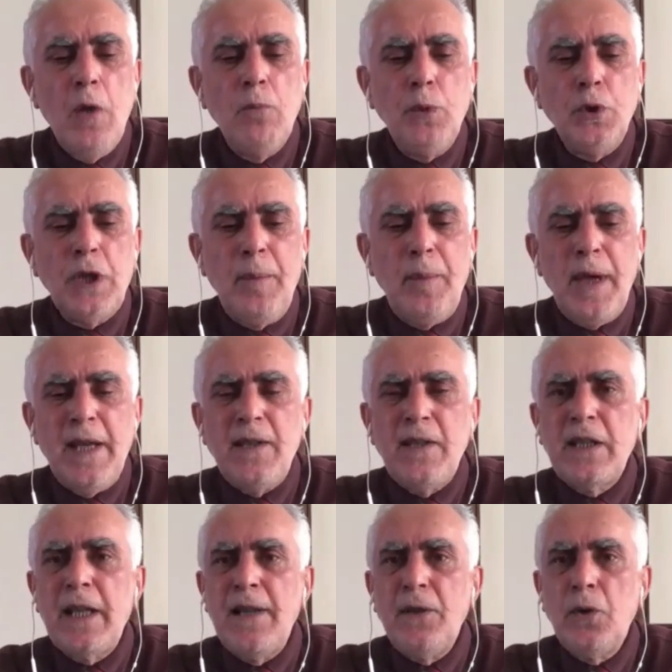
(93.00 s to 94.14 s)
Bu tabii
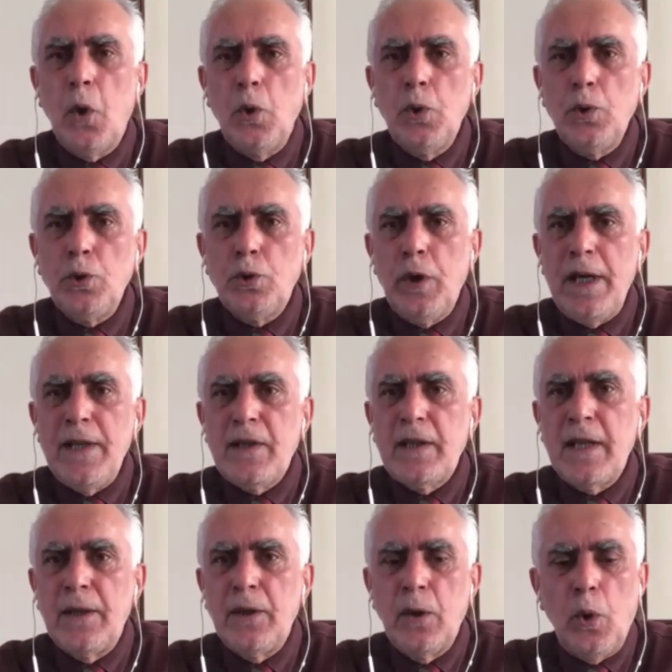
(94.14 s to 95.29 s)
eskiden de olurdu. Eskiden de